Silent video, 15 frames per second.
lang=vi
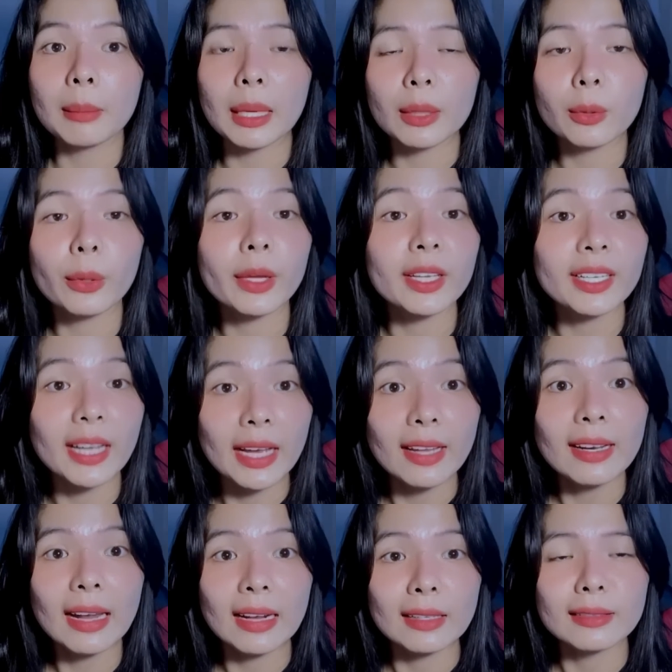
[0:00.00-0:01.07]
bạn Huyền kể
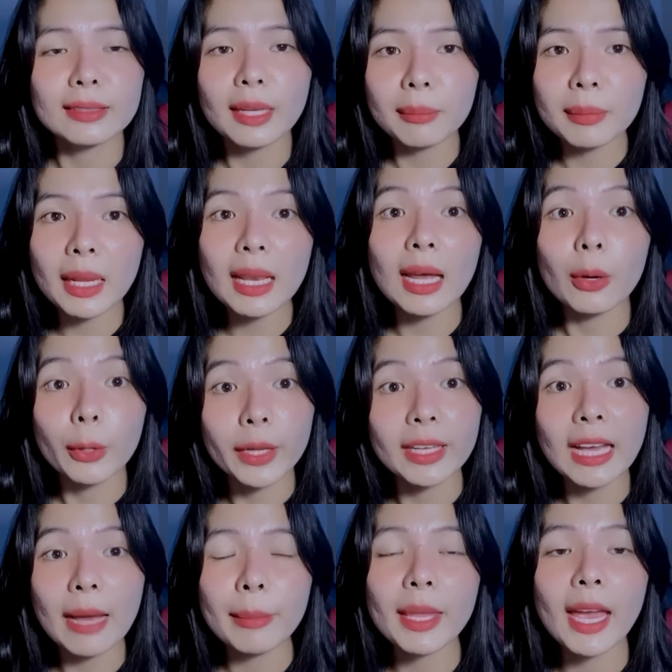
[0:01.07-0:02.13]
rằng năm nay là Huyền
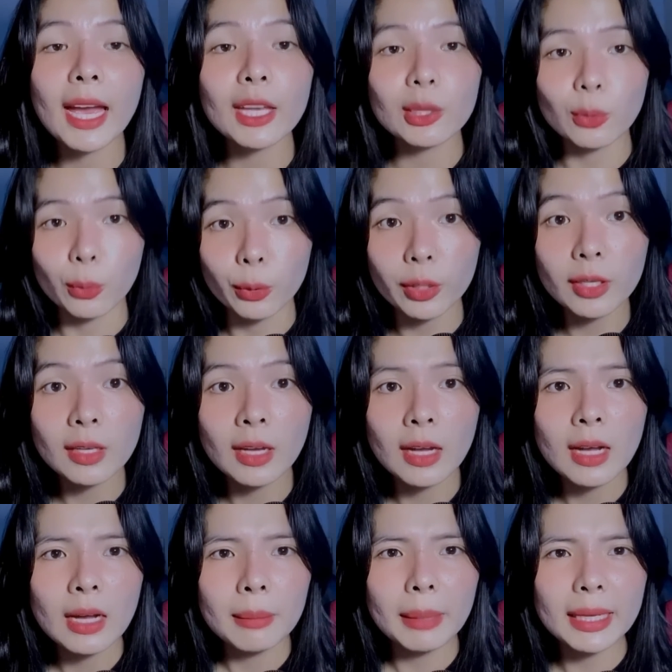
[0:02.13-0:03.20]
22 tuổi.
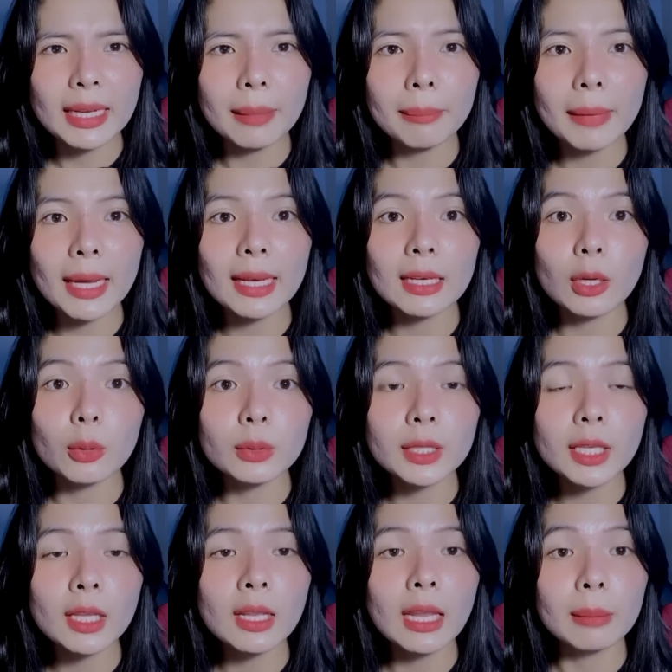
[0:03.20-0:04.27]
Bạn gặp ma lần đầu
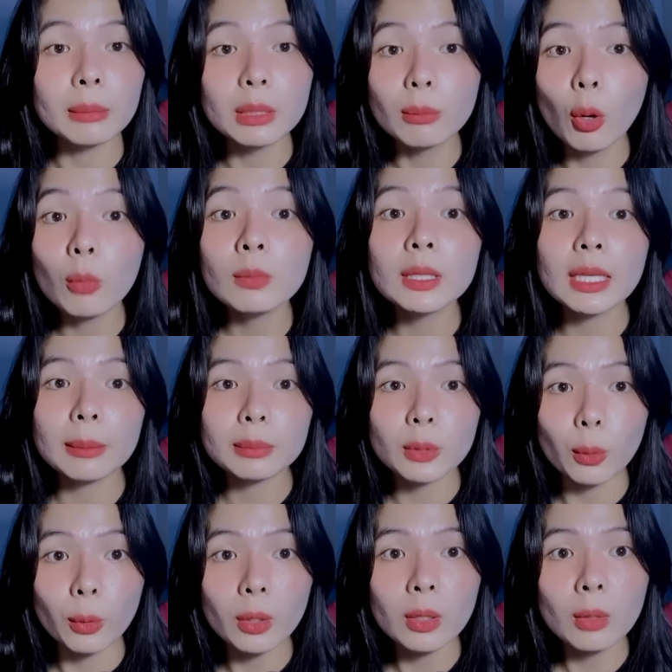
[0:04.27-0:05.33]
tiên là 14-15
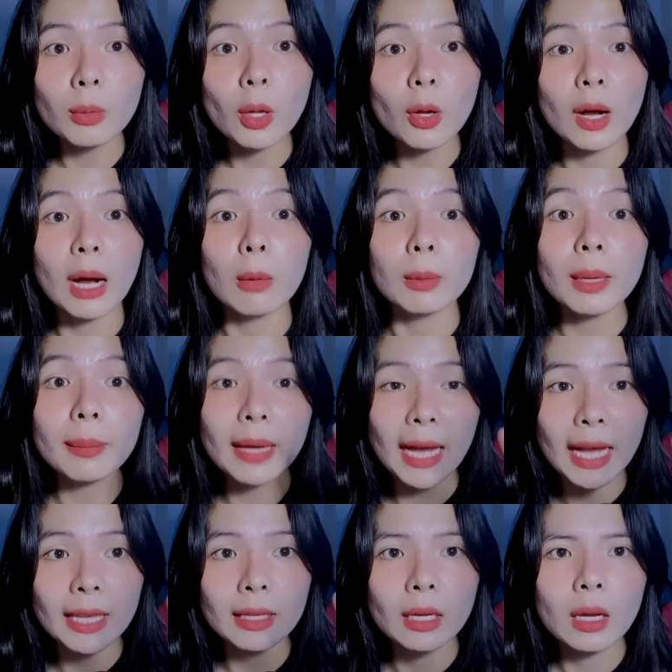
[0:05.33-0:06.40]
tuổi, lúc đó còn học cấp
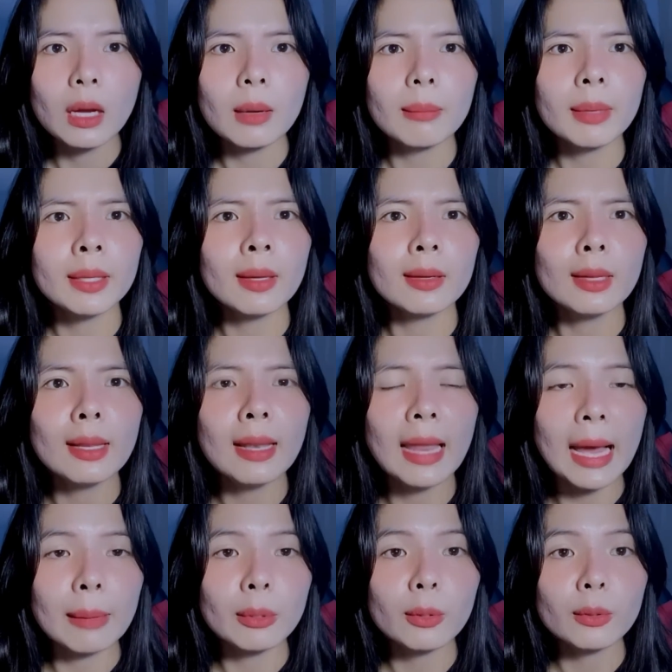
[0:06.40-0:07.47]
2. Bây giờ đi
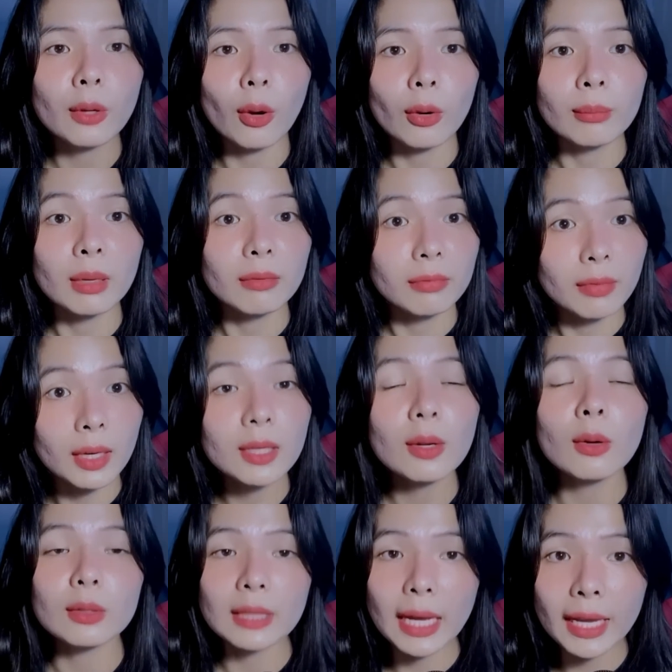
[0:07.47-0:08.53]
làm luôn rồi mà vẫn
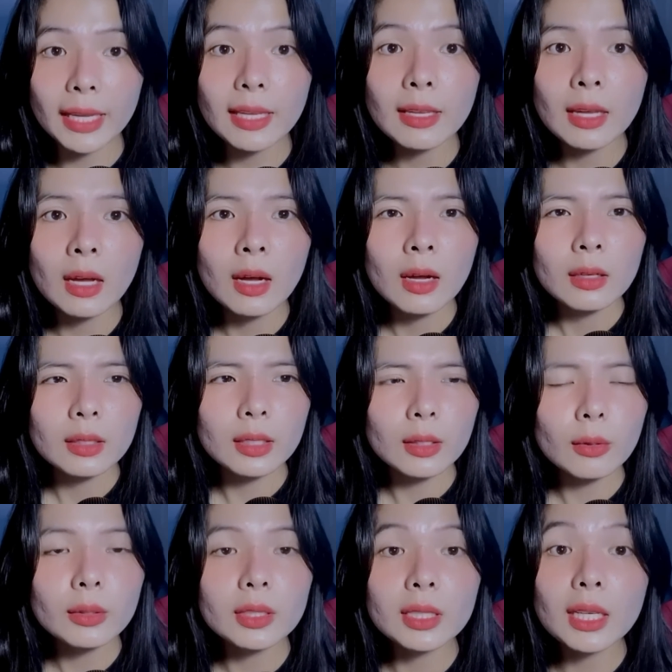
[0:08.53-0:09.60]
còn thấy. Thì
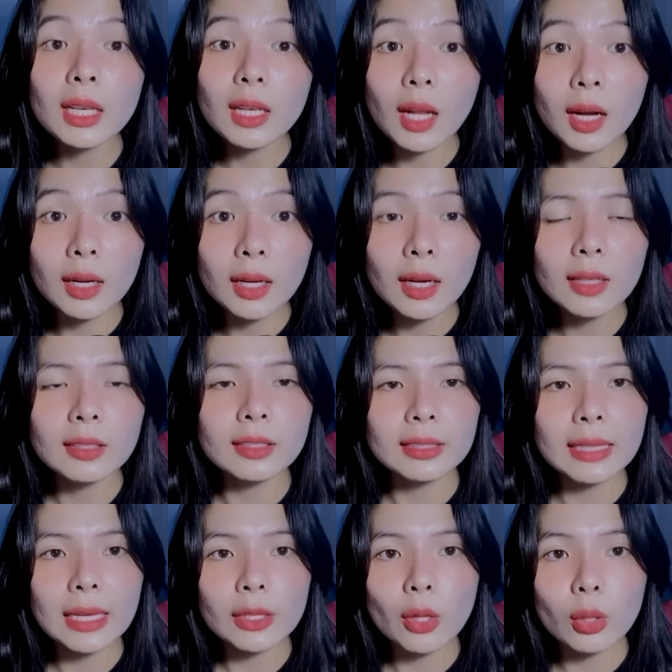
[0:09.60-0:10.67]
có những cái lần á, người
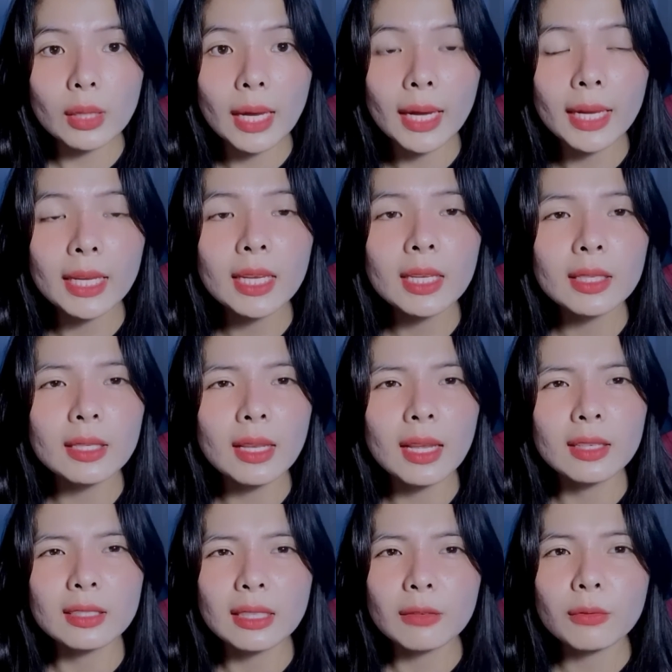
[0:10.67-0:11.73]
ta cho thấy chỉ là
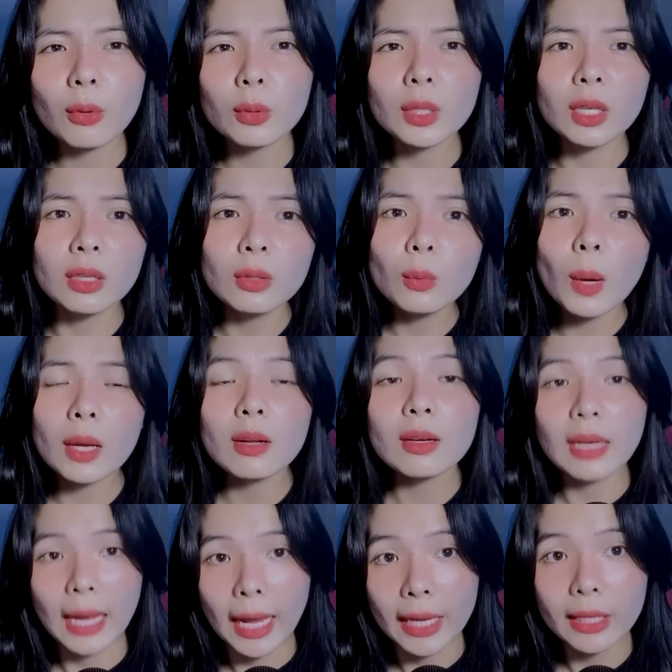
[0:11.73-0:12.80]
người ta vô tình lướt qua lướt
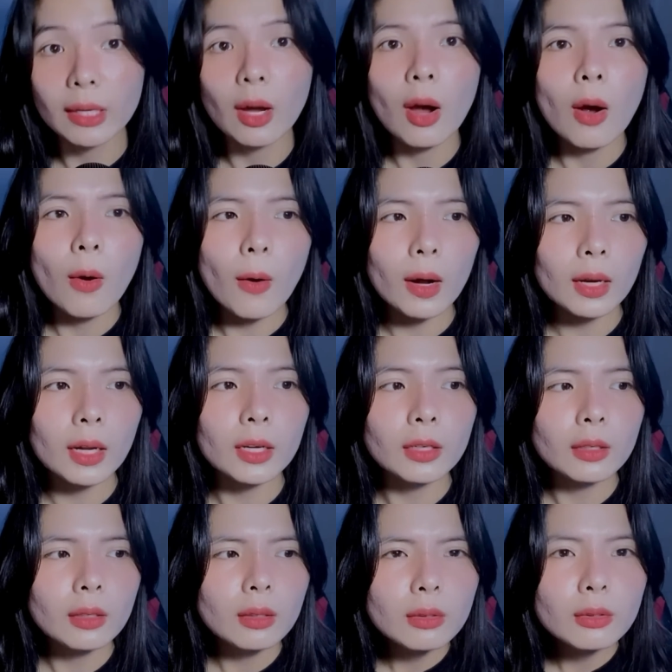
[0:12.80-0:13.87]
lại hoặc là
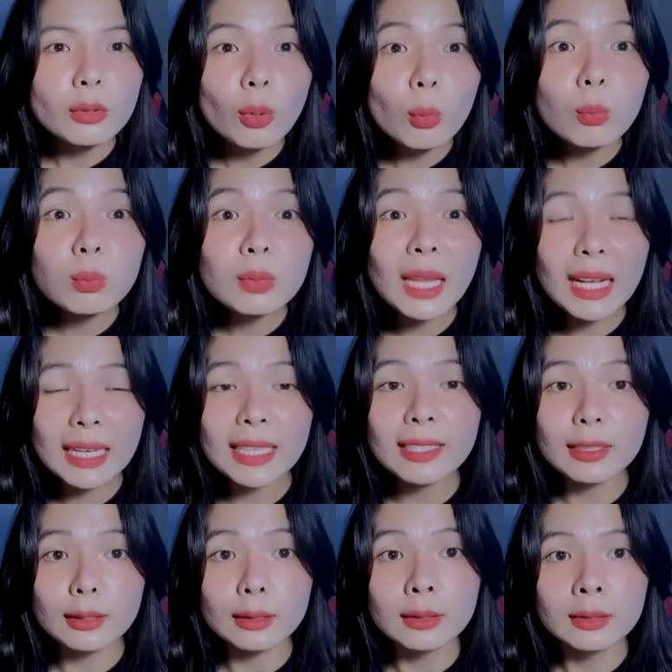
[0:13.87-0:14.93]
rung lắc cái
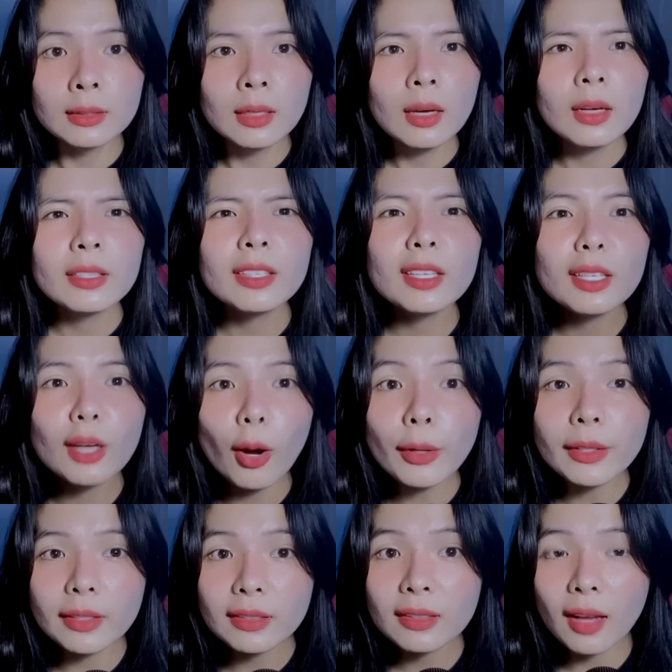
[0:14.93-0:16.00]
giường nhưng có
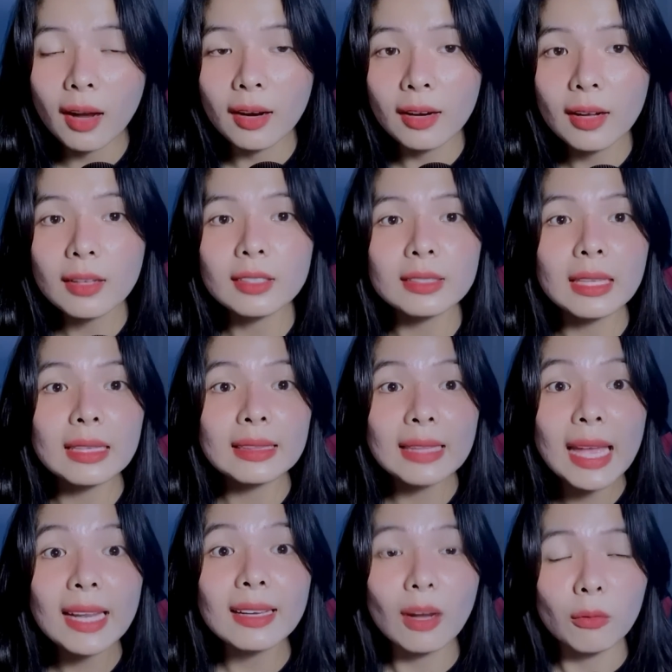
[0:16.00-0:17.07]
những lần á, người ta
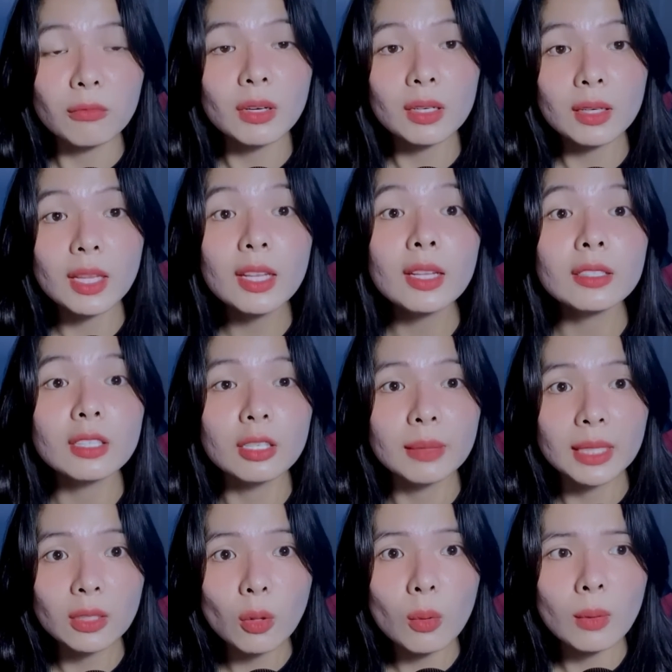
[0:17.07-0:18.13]
tác động vật lý lên người
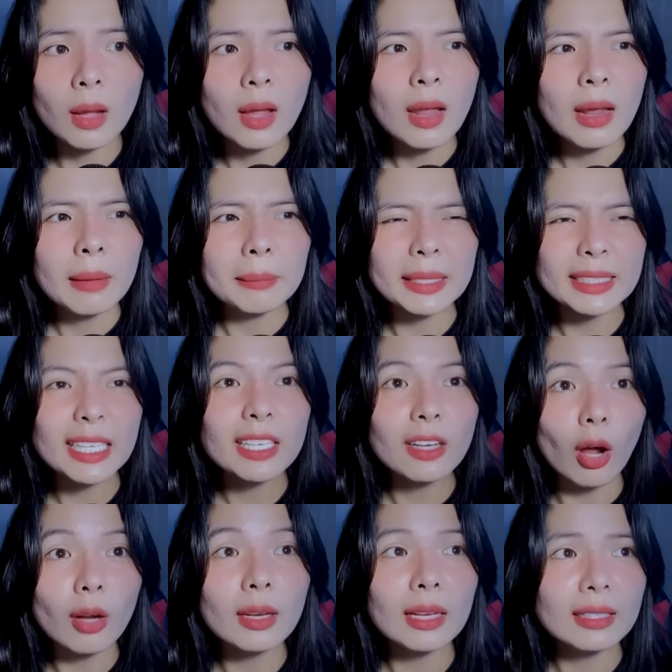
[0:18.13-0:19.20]
bạn luôn bạn thấy
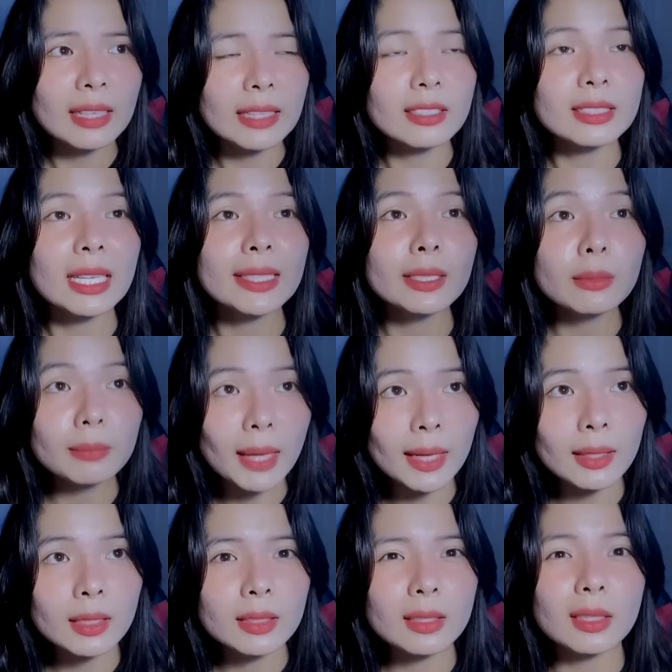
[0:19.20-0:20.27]
rõ rành rành người ta trước mắt
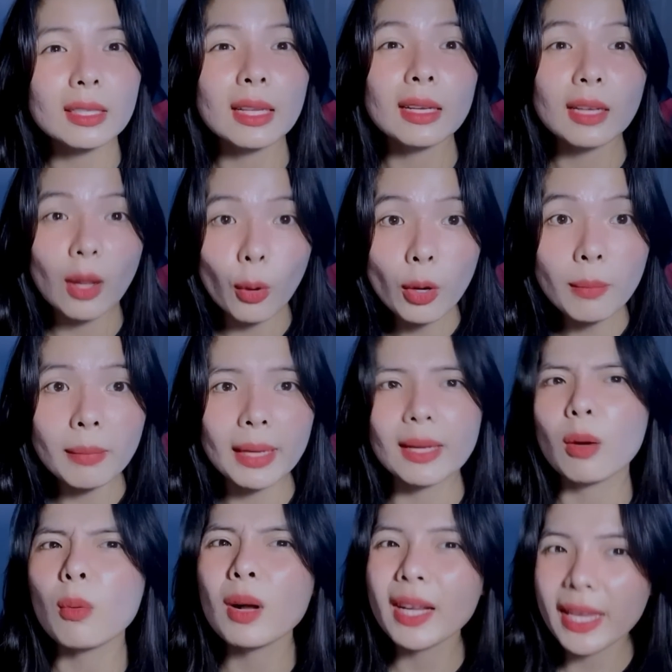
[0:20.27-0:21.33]
người ta nói bạn
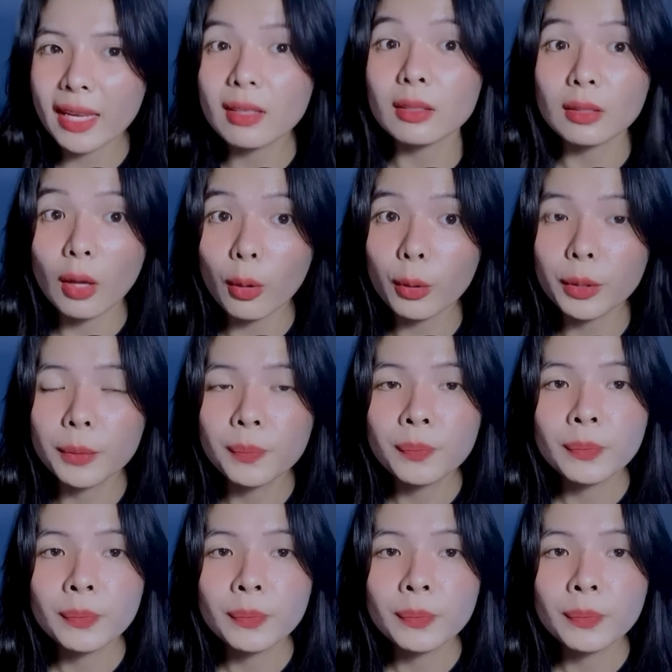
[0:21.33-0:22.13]
không có nghe được thôi